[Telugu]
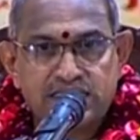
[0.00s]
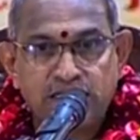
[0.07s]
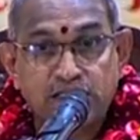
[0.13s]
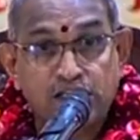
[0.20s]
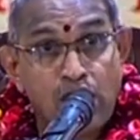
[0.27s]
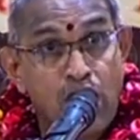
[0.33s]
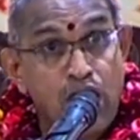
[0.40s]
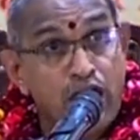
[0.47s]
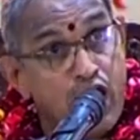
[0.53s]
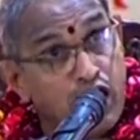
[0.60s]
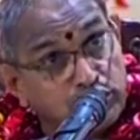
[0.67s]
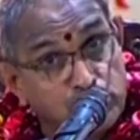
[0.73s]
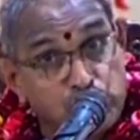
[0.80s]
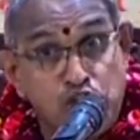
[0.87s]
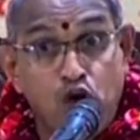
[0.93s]

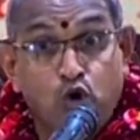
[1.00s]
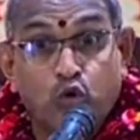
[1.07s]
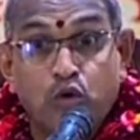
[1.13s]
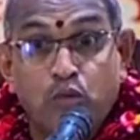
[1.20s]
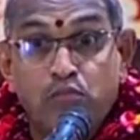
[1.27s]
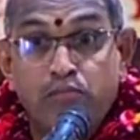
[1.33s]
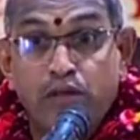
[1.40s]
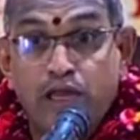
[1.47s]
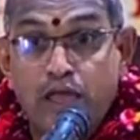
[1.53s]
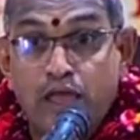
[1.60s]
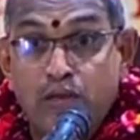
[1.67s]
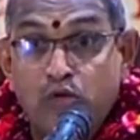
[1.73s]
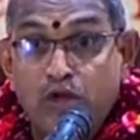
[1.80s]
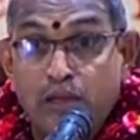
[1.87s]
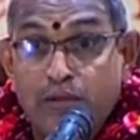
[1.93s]
సత్యాయాద్య కుటుంబినే
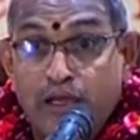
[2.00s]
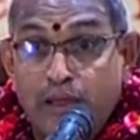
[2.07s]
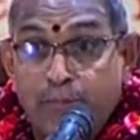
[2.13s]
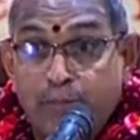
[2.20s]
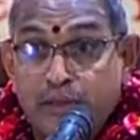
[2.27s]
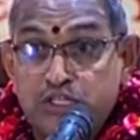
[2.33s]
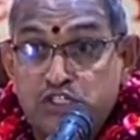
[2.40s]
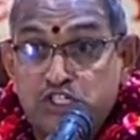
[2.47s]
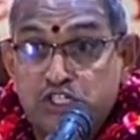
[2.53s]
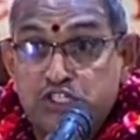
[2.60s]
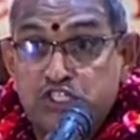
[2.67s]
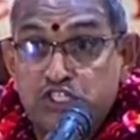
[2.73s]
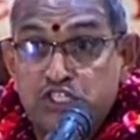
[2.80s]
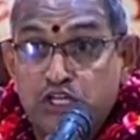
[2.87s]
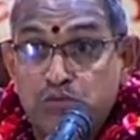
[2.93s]
ముని మన
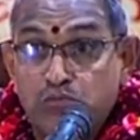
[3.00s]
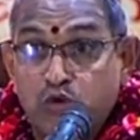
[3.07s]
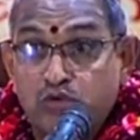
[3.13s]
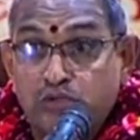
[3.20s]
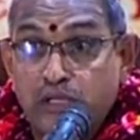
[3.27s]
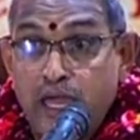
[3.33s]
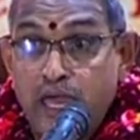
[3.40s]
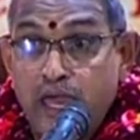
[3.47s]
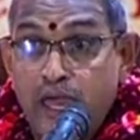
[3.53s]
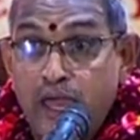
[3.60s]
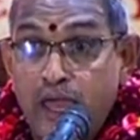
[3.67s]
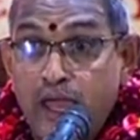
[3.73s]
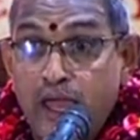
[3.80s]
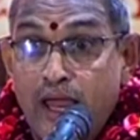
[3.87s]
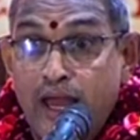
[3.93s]
ప్రత్యక్ష చిన్మూర్తయే
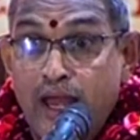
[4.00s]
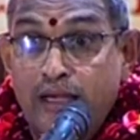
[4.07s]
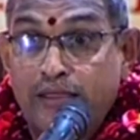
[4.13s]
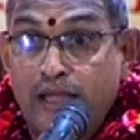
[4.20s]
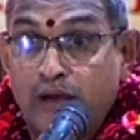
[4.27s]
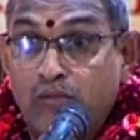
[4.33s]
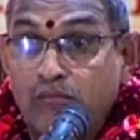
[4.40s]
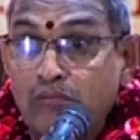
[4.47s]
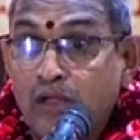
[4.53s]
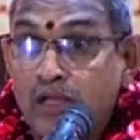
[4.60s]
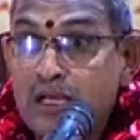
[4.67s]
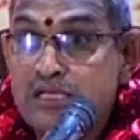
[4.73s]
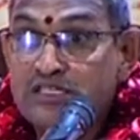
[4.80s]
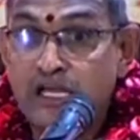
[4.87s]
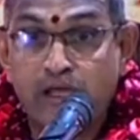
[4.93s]
అంటారు
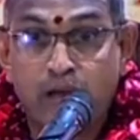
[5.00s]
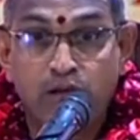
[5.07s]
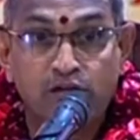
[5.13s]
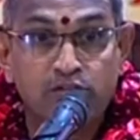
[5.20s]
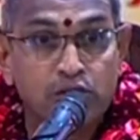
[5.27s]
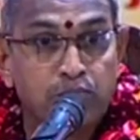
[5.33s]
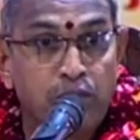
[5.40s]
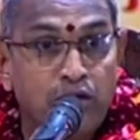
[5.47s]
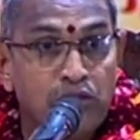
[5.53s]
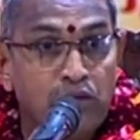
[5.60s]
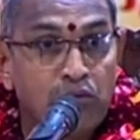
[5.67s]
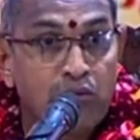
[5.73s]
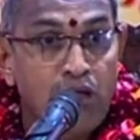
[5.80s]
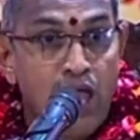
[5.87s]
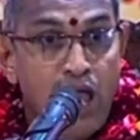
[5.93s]
శంకర
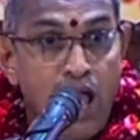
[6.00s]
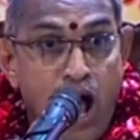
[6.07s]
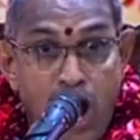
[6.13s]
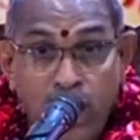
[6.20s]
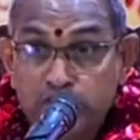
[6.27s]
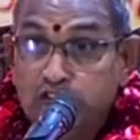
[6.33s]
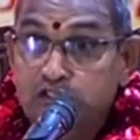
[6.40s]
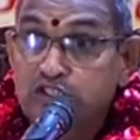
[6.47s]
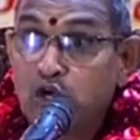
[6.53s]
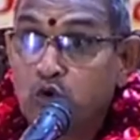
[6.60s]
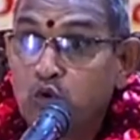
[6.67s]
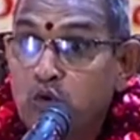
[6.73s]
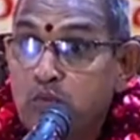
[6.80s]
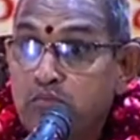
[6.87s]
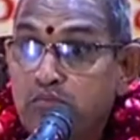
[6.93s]
భగవత్పాదులు ఆద్య
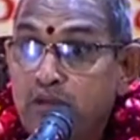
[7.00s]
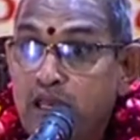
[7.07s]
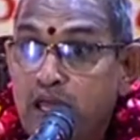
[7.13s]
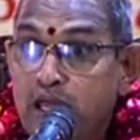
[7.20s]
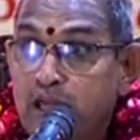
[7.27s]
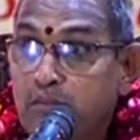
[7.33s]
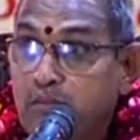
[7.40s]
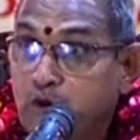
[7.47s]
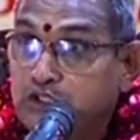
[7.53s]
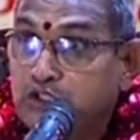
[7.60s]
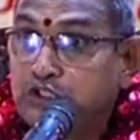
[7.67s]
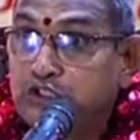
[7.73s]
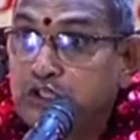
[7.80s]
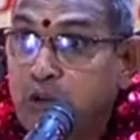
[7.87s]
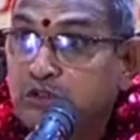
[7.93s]
కుటుంబిని
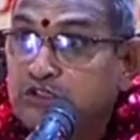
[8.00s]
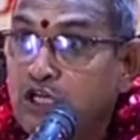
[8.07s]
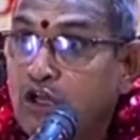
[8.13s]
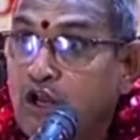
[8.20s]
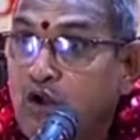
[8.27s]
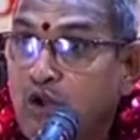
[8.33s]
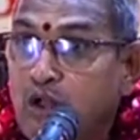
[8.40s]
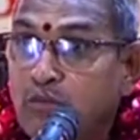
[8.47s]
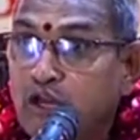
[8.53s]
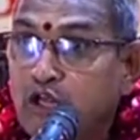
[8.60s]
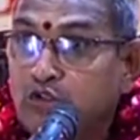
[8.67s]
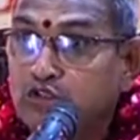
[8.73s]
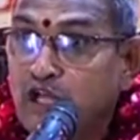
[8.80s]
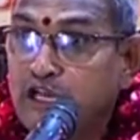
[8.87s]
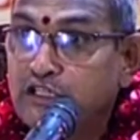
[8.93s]
మొట్ట మొట్టమొదట
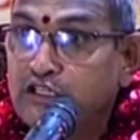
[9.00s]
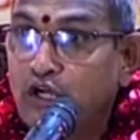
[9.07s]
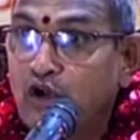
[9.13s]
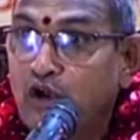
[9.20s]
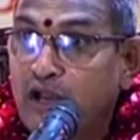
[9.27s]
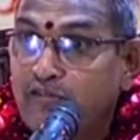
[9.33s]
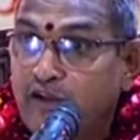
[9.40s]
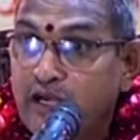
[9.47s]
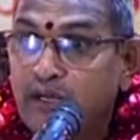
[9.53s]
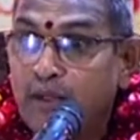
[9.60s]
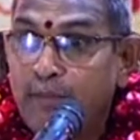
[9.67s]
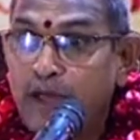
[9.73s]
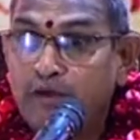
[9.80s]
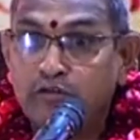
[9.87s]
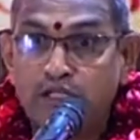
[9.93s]
లోకమునకు తల్లిదండ్రులు ఎవరంటే
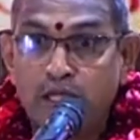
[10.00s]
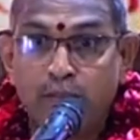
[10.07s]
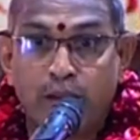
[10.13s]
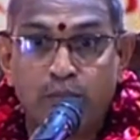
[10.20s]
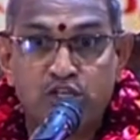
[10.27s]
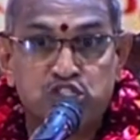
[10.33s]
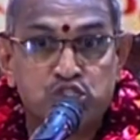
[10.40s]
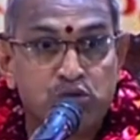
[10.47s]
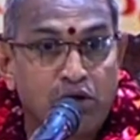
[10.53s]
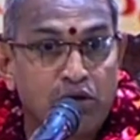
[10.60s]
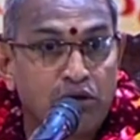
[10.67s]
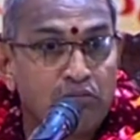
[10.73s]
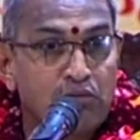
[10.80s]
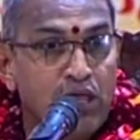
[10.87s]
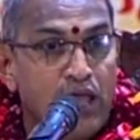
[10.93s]
పార్వతీ
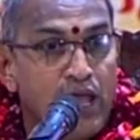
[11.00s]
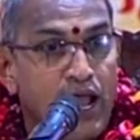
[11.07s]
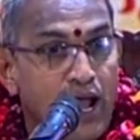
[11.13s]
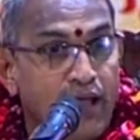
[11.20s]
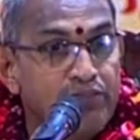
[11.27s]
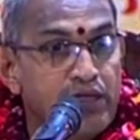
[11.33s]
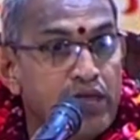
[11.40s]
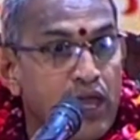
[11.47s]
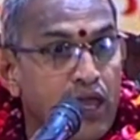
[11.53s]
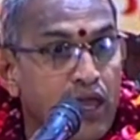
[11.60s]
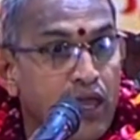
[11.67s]
పరమేశ్వరులు అందుకే